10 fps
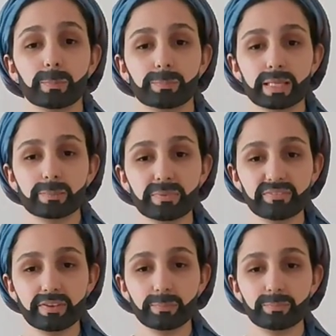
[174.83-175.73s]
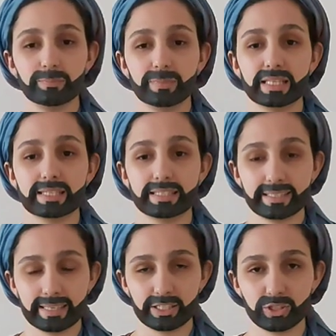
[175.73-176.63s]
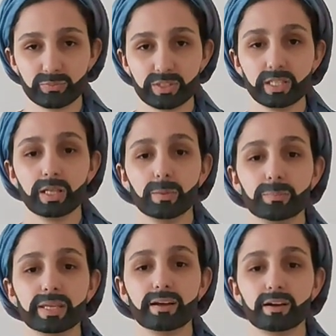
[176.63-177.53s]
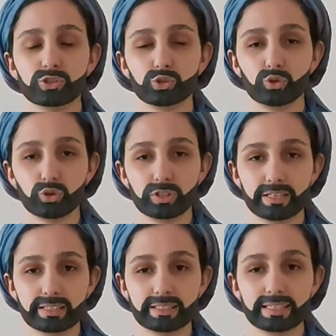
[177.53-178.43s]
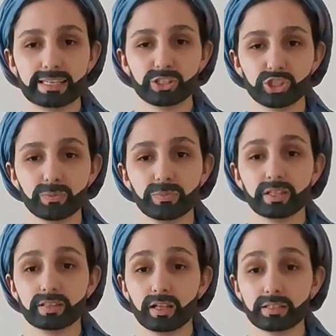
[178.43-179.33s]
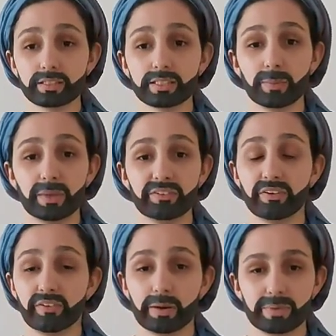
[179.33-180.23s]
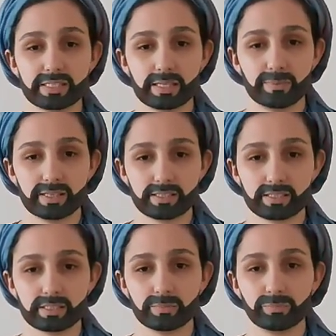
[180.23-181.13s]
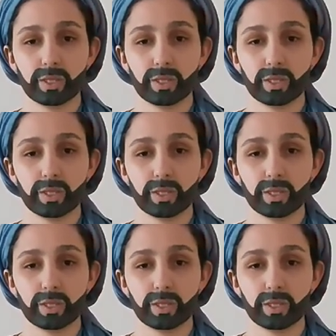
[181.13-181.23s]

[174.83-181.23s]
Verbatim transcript: Bilimin ve bilginin gelişimini bir ağacın köklerinin gelişip dallarında meyve vermesine benzetirim.